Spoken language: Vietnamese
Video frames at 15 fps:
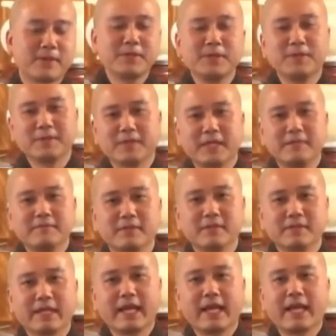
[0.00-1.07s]
Có nhiều khi
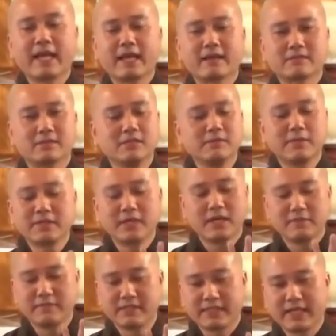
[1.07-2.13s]
mình nghe, chưa bao
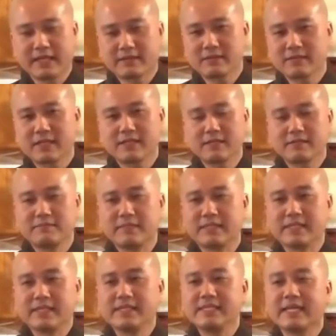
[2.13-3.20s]
giờ mình nghe tới Tây,
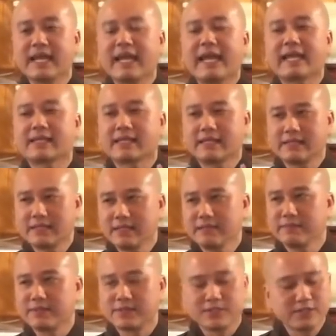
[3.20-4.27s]
mình chỉ nghe Tây
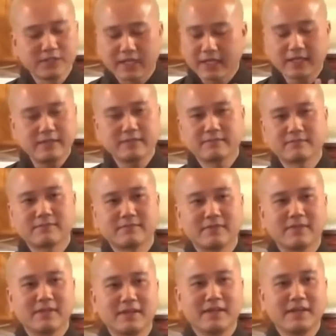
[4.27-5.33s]
Thiên mình chưa thấy.
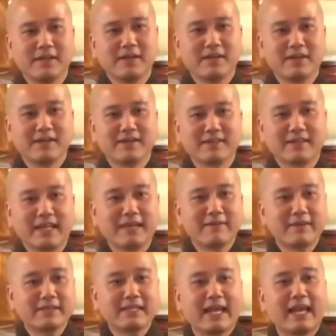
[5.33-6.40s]

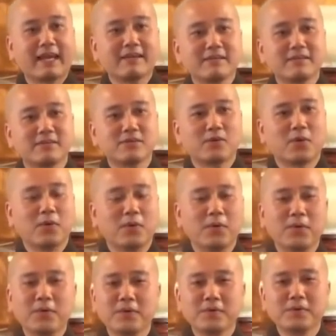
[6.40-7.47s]
Nghe băng giảng, trời
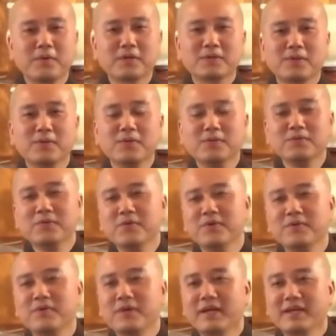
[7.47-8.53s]
ơi khóa tu
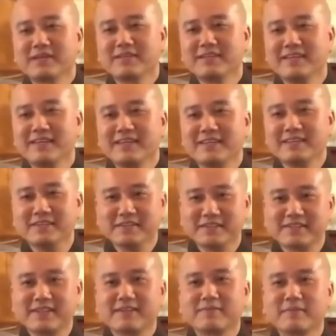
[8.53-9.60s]
vui quá,
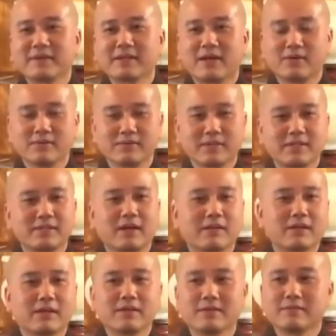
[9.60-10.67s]
được nha, bắt đầu sách
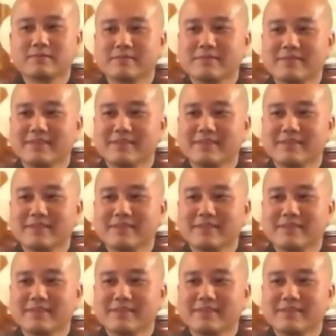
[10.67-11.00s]
vở tới.